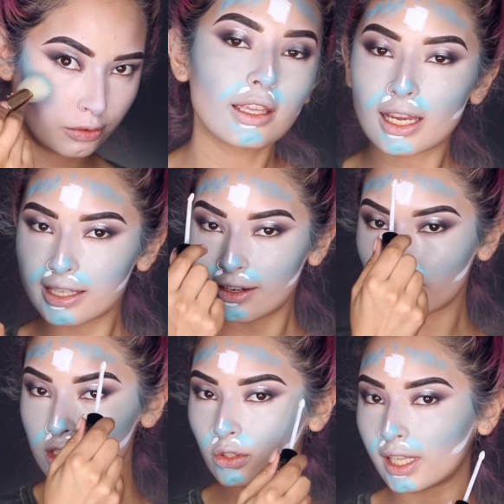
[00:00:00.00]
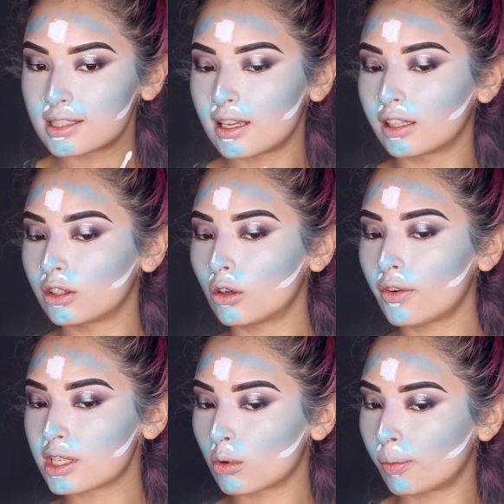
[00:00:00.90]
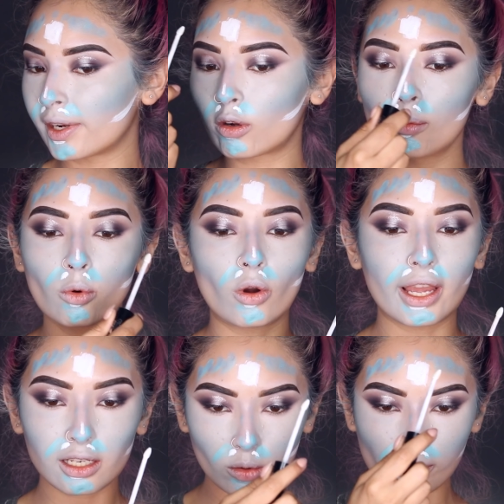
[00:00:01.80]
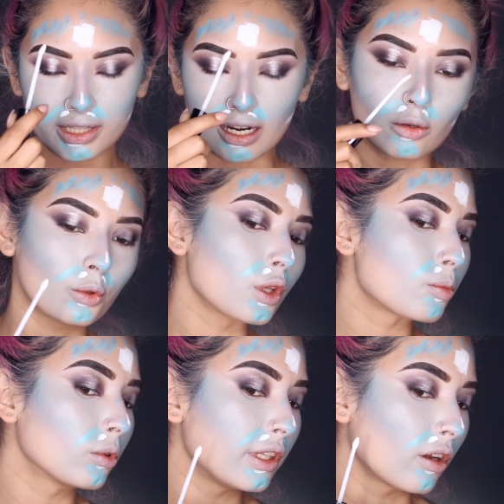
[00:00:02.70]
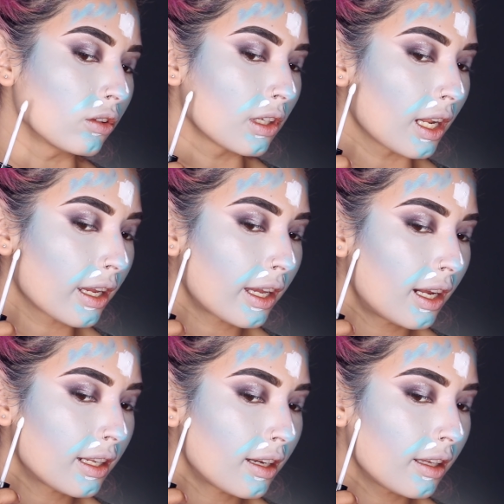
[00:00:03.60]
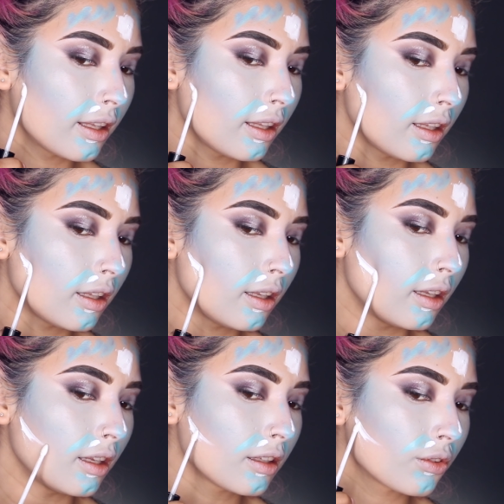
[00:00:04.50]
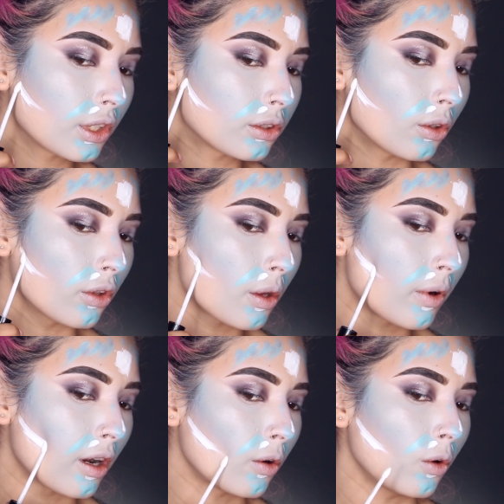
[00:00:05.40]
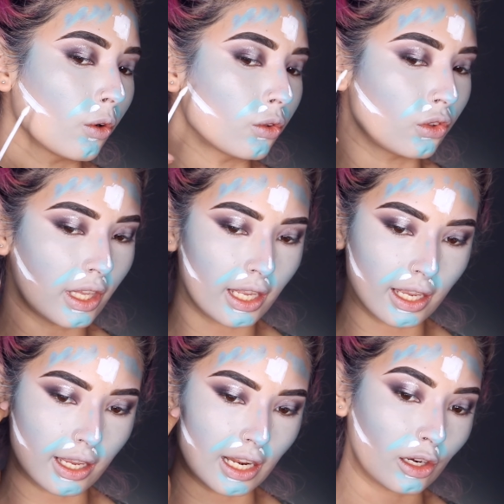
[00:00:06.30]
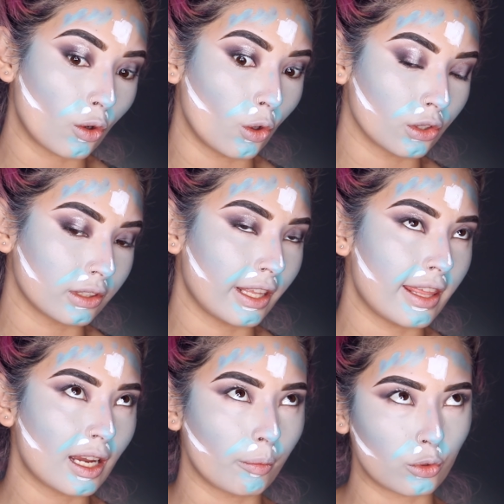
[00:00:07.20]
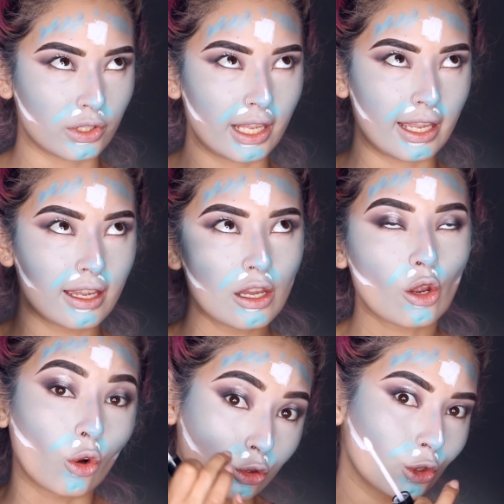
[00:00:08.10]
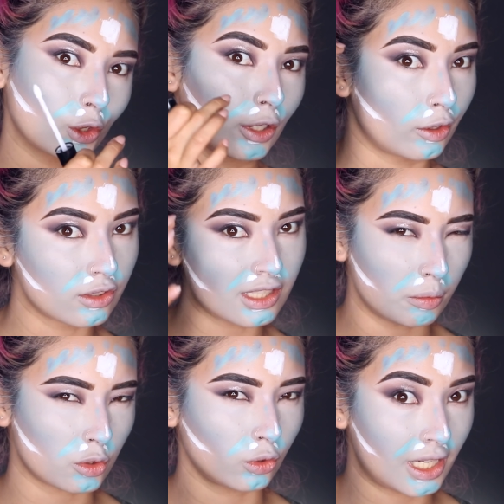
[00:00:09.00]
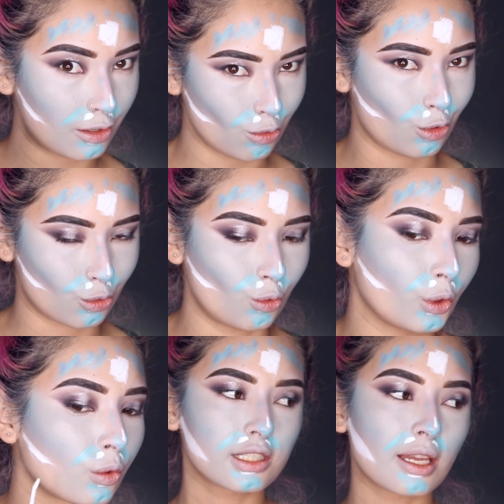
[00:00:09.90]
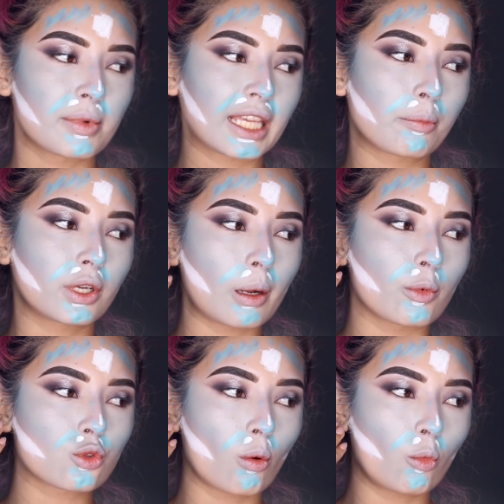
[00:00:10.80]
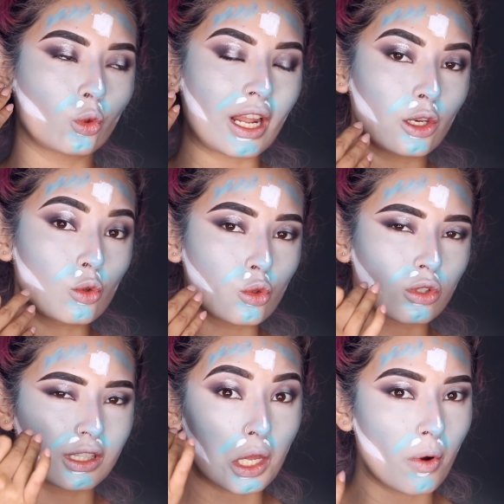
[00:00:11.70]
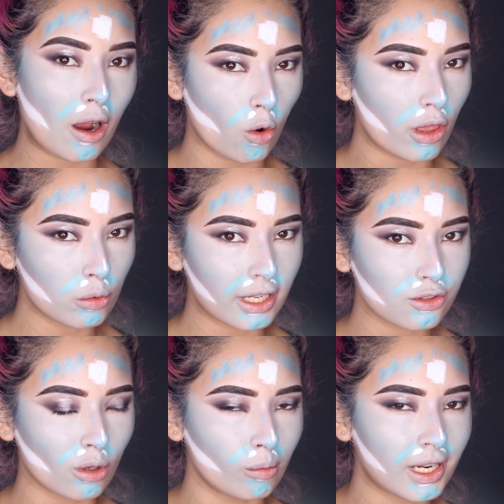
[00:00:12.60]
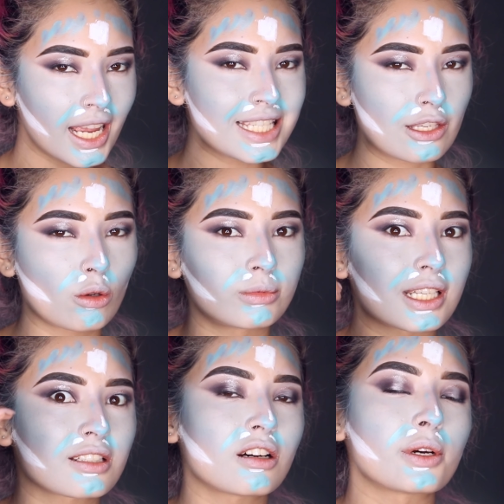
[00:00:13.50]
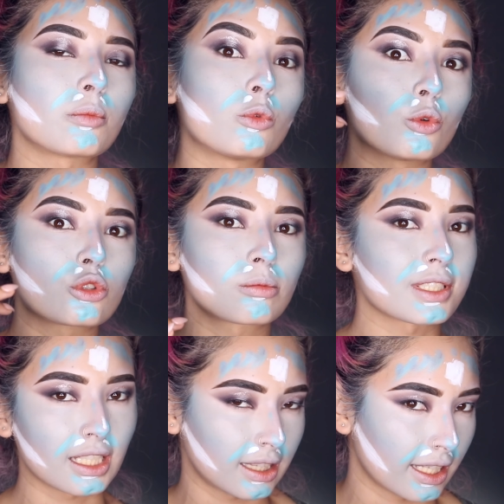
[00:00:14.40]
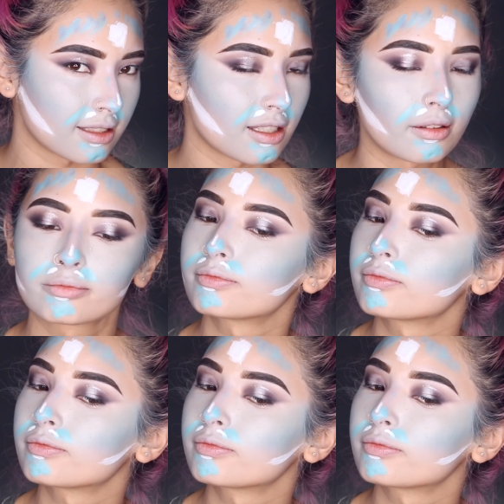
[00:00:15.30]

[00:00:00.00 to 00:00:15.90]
y aquí lo que estoy haciendo es volver como a iluminar algunos punticos de la cara y sobre todo debajo del corte digamos de contorno que nos hicimos con el azul oscuro. Siempre que ponemos como una luz debajo de una sombra, esa sombra se va a ver mucho más intensa.